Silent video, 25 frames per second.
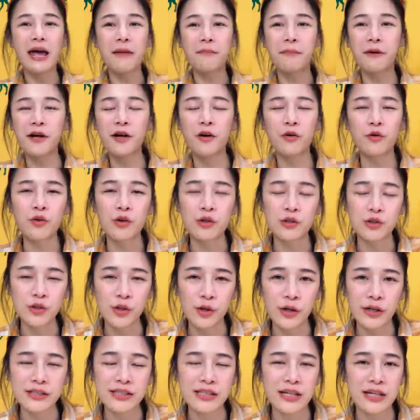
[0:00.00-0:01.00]
哎，朋友，如果收
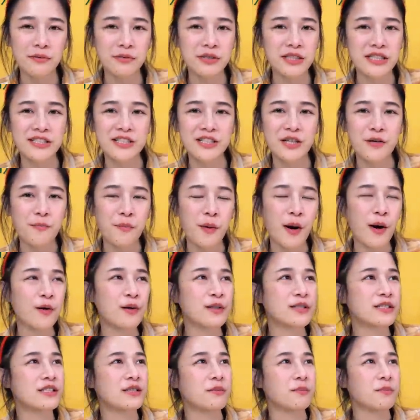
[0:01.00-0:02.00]
到这个心情，不知道
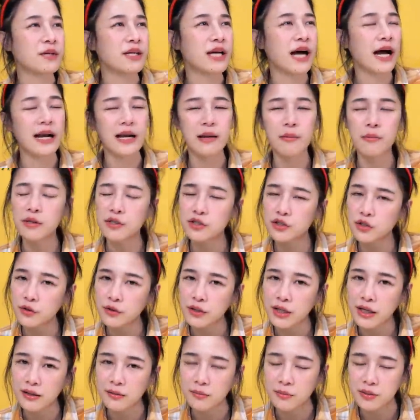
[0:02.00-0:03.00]
会是怎么样？你们收
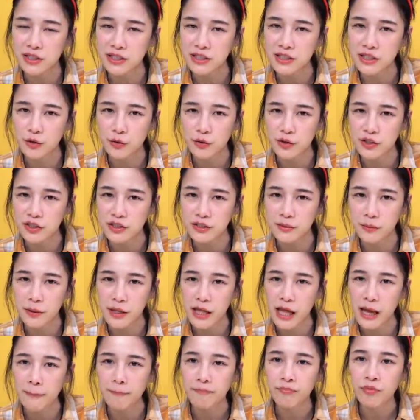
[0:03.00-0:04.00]
到，你们心情会是怎么
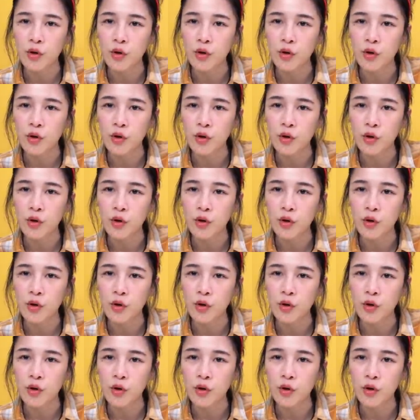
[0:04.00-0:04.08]
样？